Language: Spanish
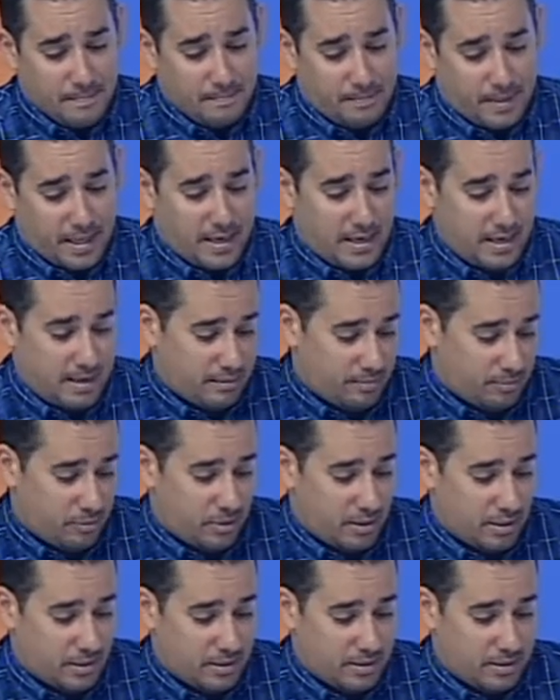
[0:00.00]
para
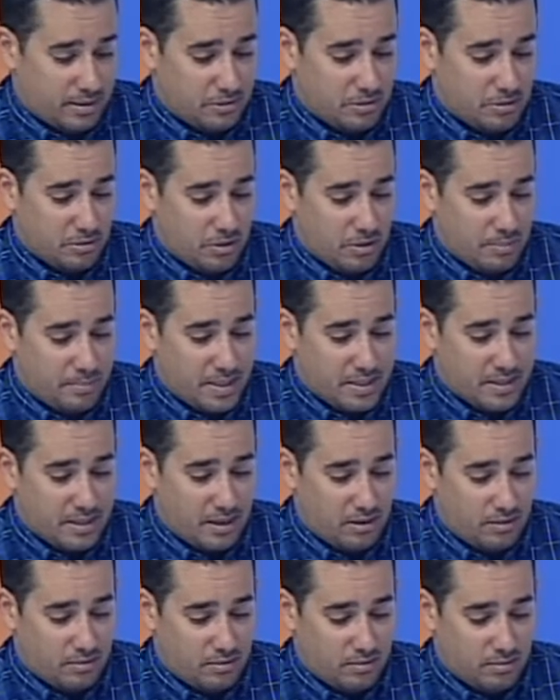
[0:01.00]
pues nosotros
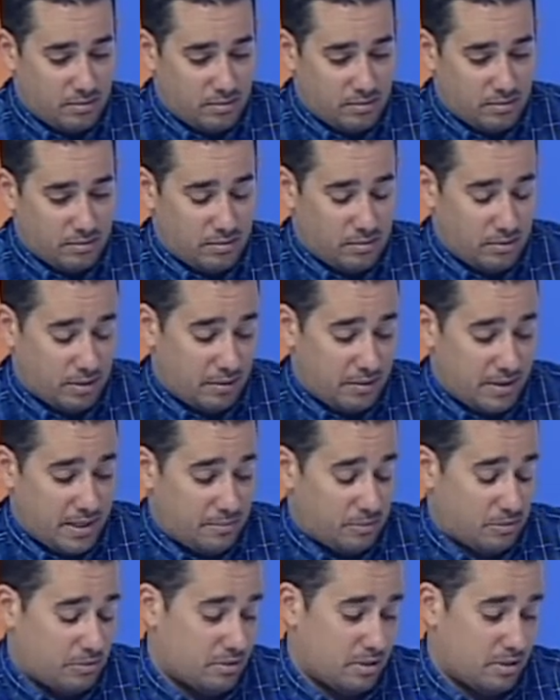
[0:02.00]
expresar lo, que veíamos.